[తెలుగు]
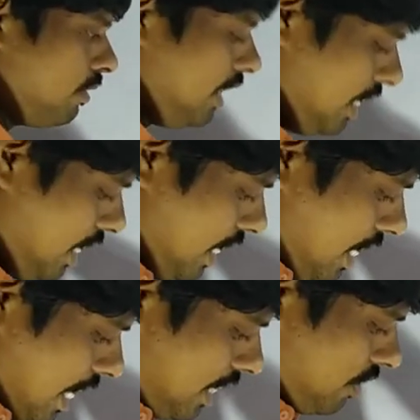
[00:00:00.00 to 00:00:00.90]
లోపల
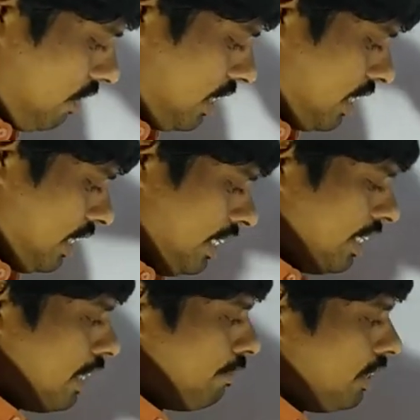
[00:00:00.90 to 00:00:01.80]
యాక్చువల్గా
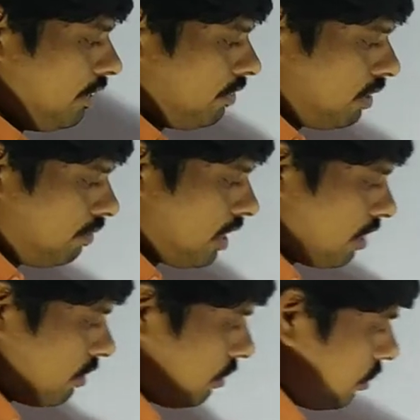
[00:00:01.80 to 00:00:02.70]
ఈ ఫామ్
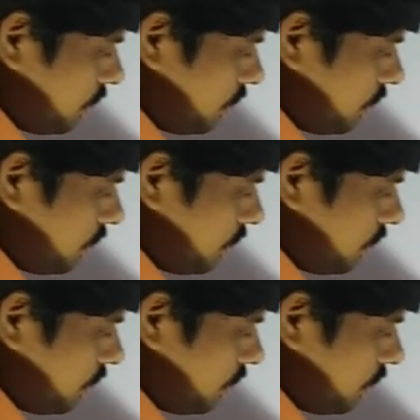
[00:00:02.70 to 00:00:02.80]
లార్వా